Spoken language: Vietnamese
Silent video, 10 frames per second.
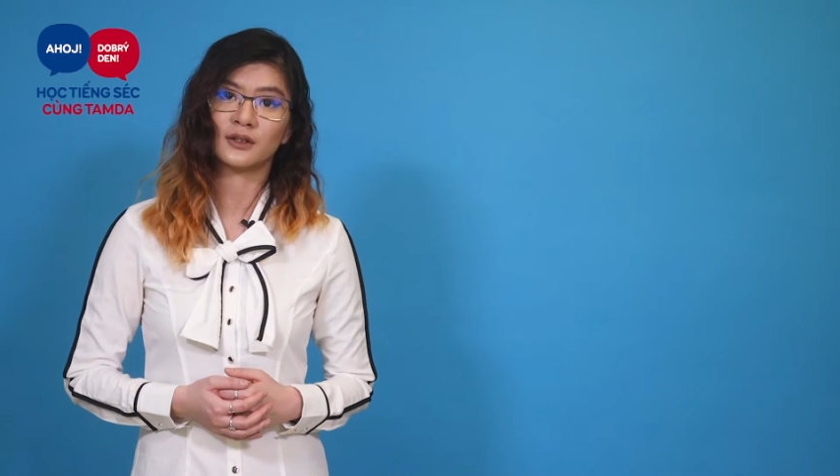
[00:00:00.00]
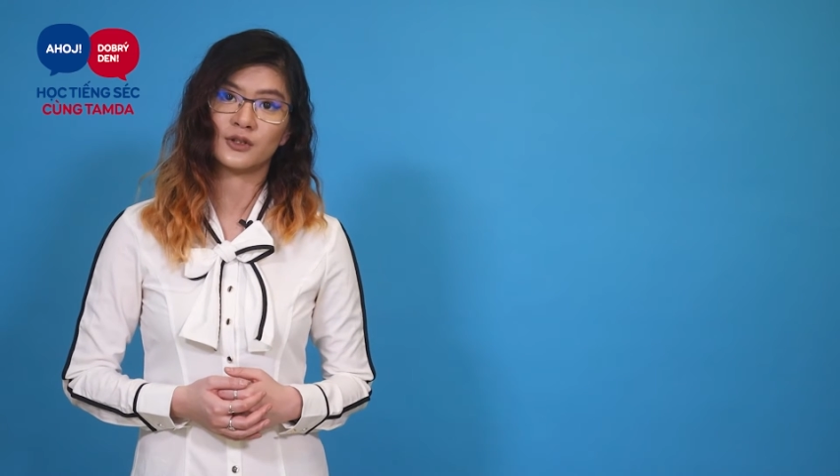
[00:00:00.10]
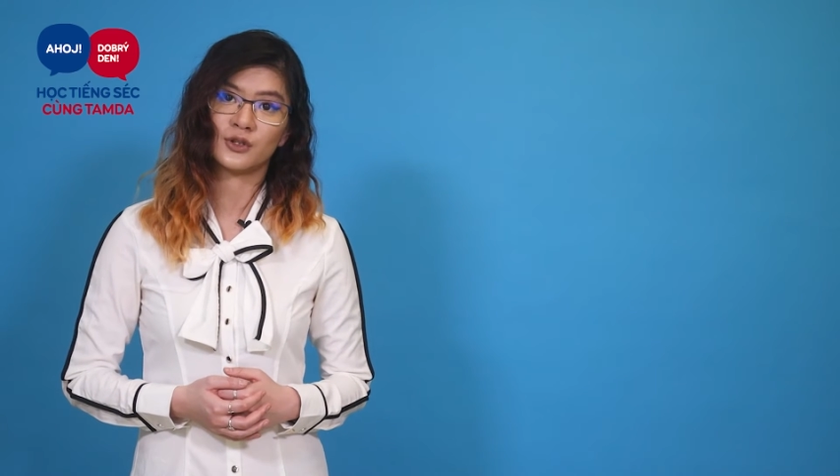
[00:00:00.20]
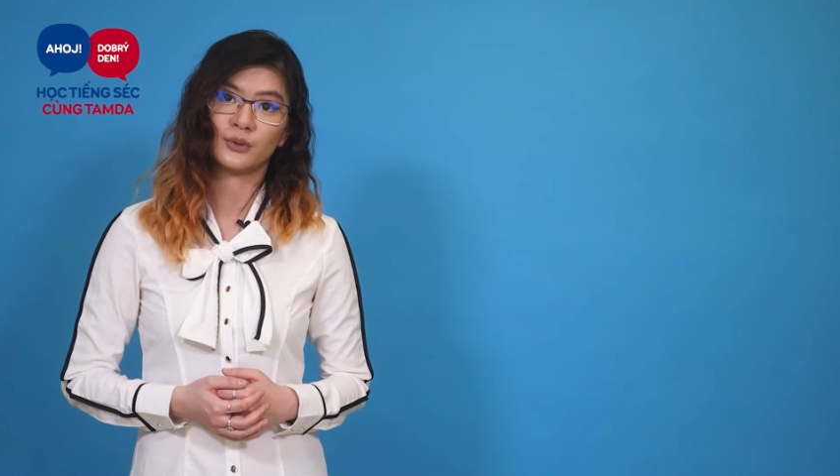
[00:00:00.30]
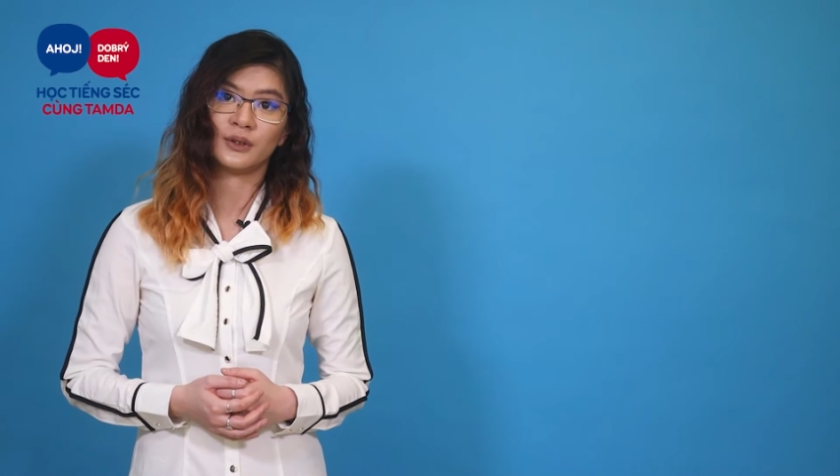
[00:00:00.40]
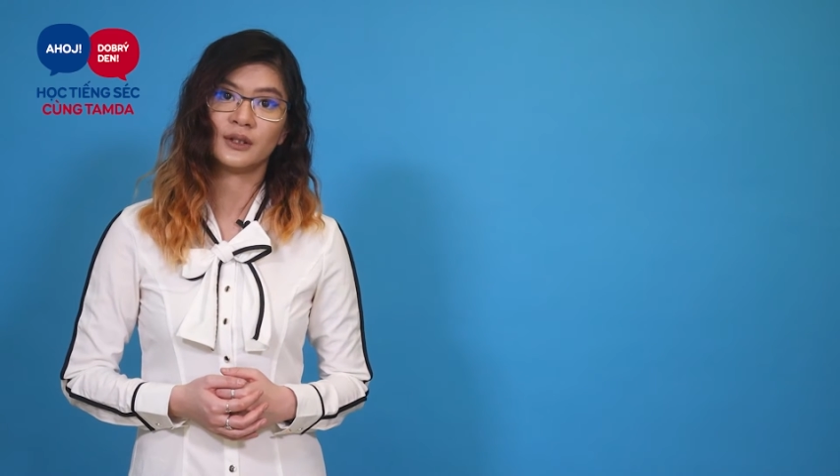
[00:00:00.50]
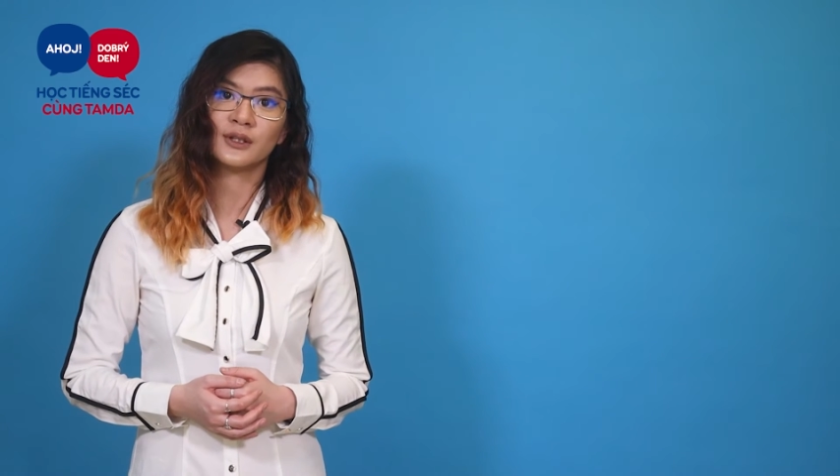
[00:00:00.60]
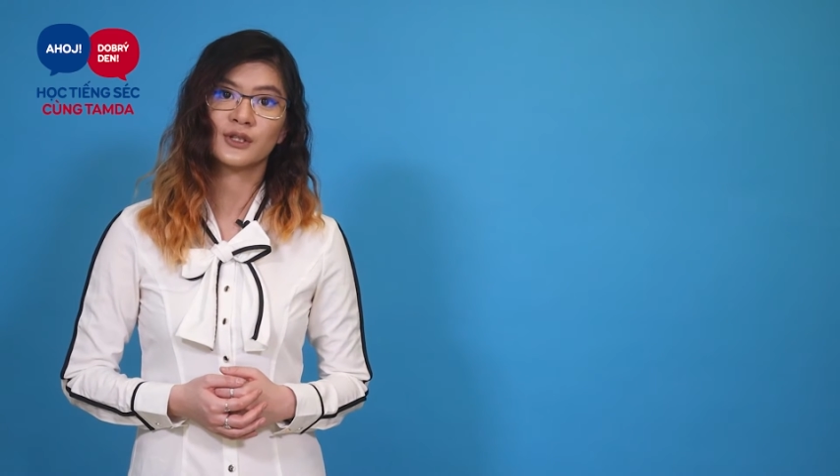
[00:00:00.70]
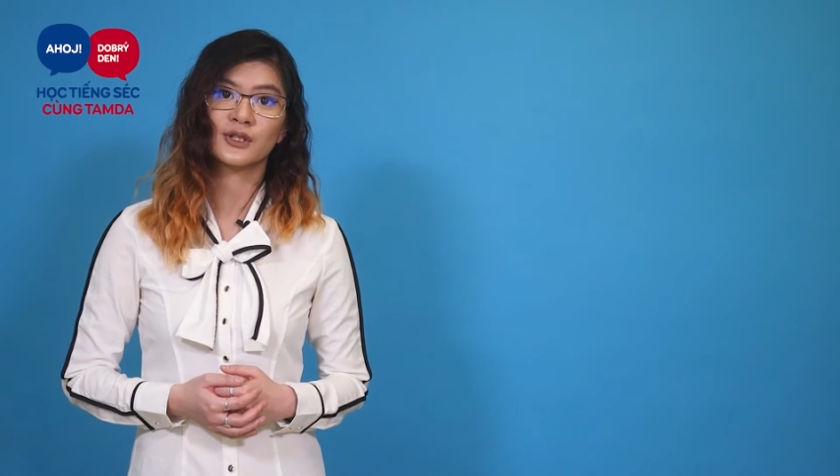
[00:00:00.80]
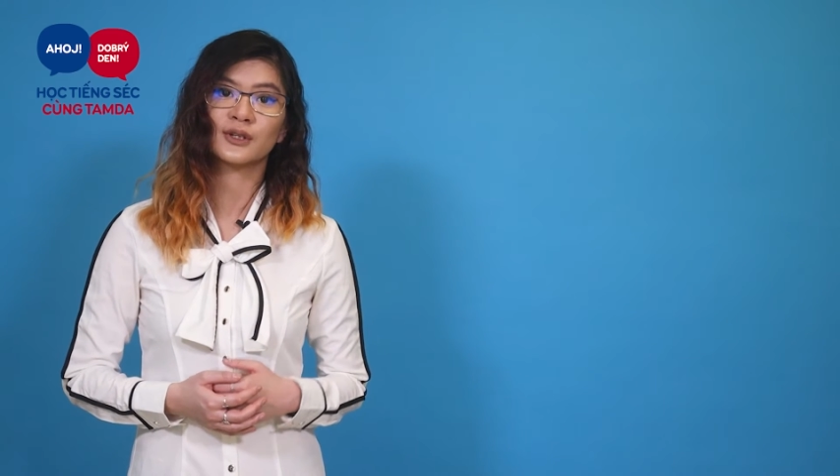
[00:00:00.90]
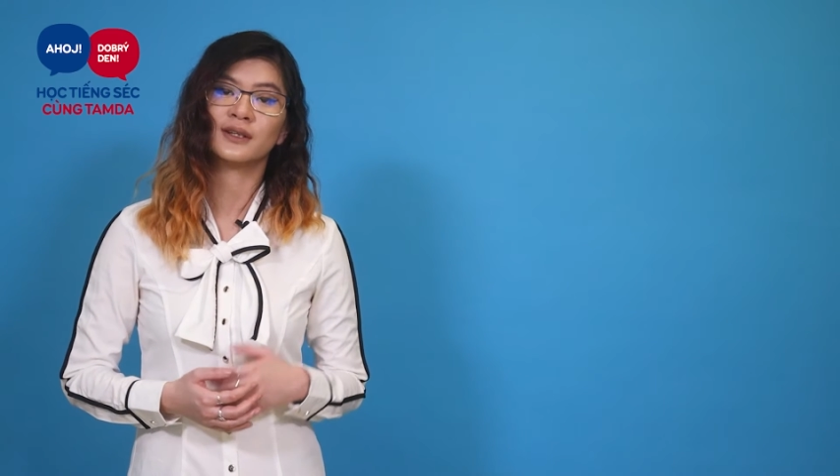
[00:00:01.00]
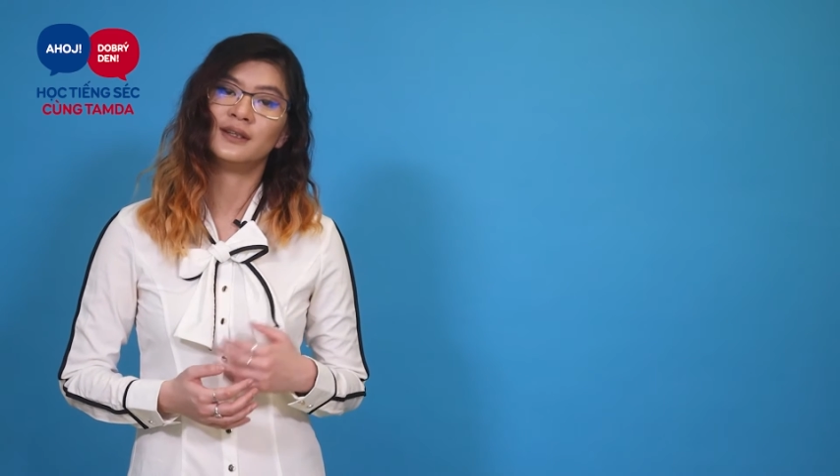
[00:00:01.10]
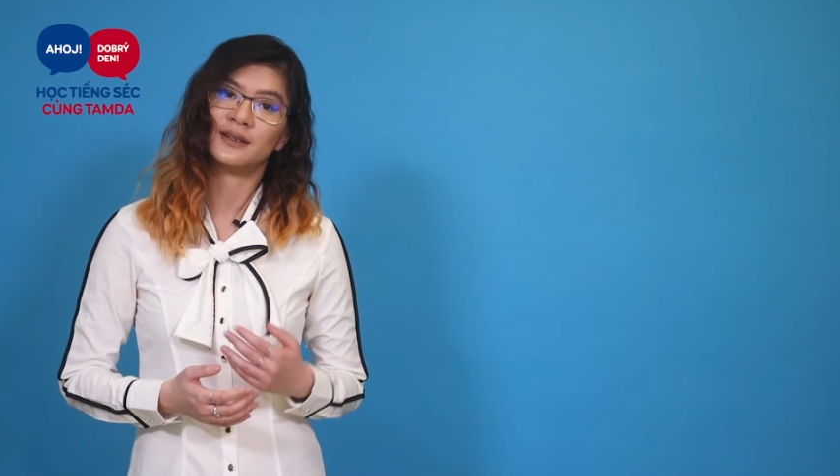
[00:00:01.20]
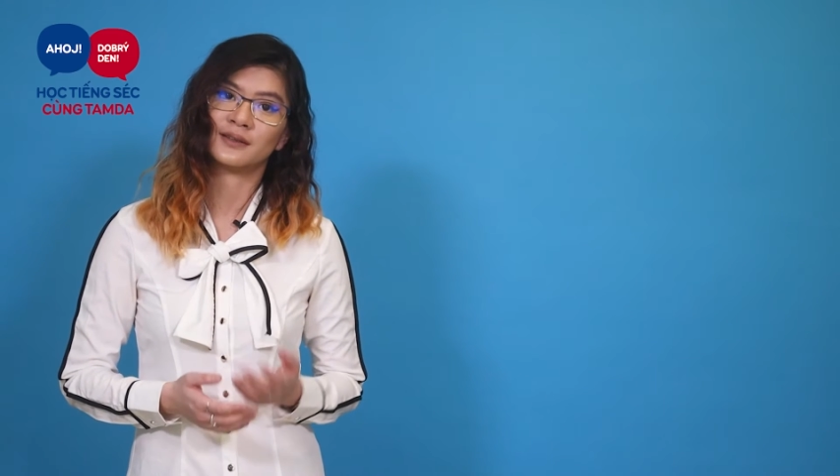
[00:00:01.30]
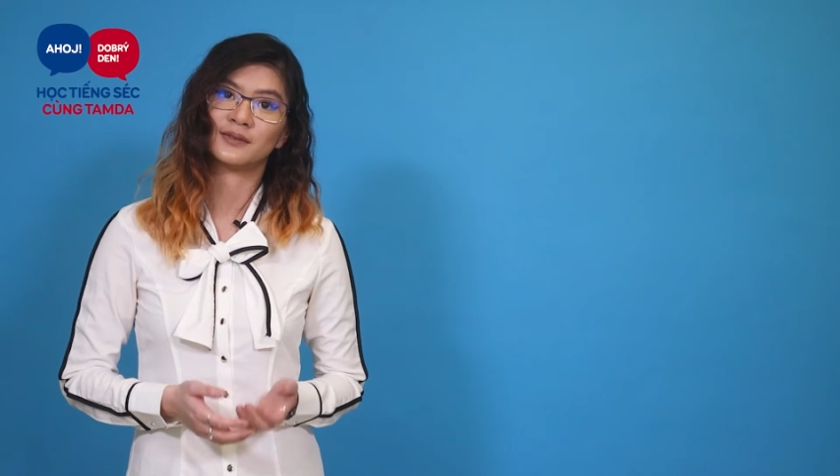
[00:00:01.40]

cần chú ý trước khi điền.